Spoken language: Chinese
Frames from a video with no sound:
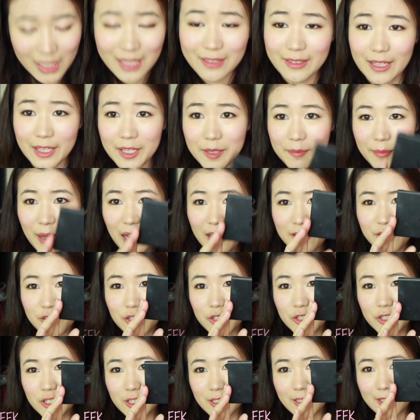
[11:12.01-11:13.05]
眼影盘，这
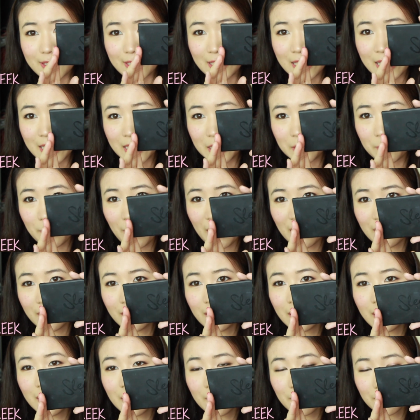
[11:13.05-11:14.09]
个是 sleek 的盘
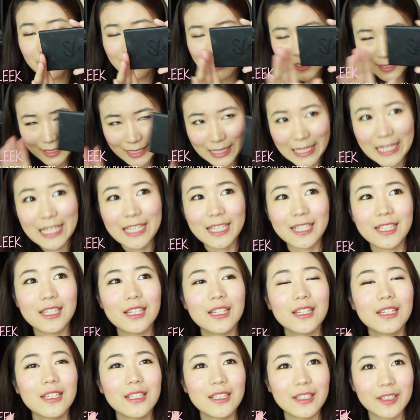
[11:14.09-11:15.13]
，sleek
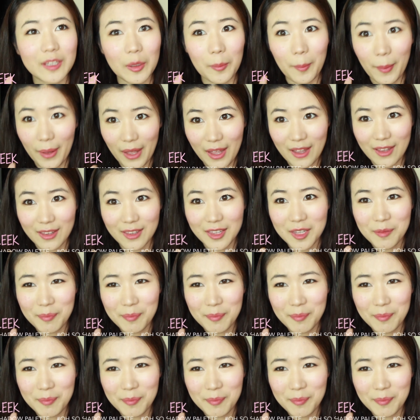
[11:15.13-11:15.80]
的盘，